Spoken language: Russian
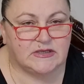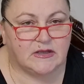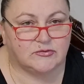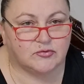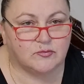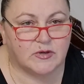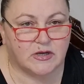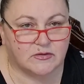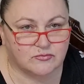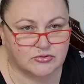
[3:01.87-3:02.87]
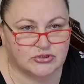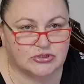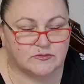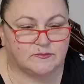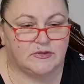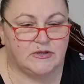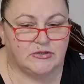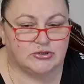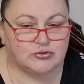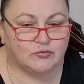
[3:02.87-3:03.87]
и о том хорошем,
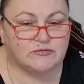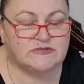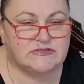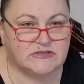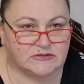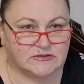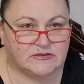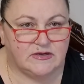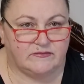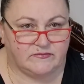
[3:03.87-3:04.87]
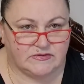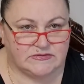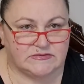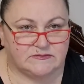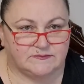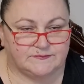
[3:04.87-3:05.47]
что он делает для вас.